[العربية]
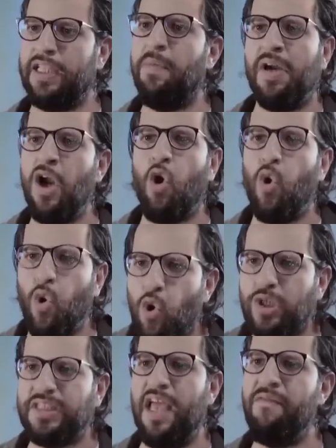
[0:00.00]
اعتبرناه
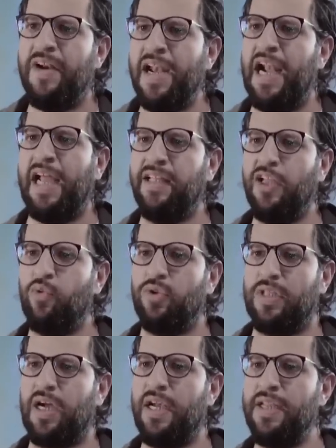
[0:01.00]
خروج سافر عن العادات
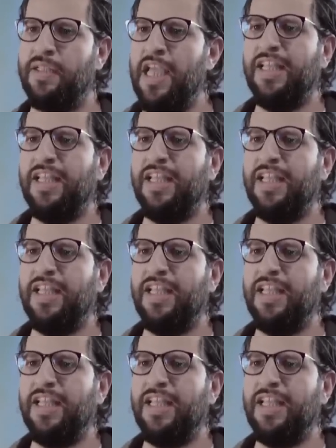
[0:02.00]
والتقاليد